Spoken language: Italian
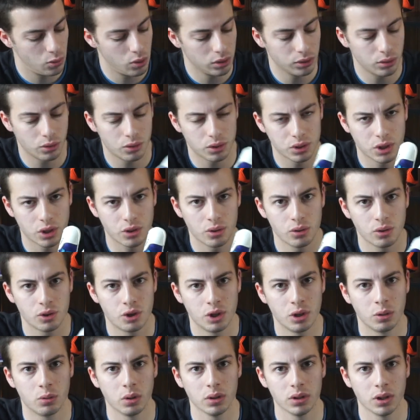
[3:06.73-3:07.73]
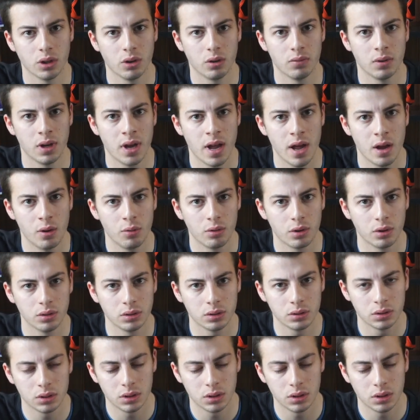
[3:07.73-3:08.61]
guanto costa solo 59 euro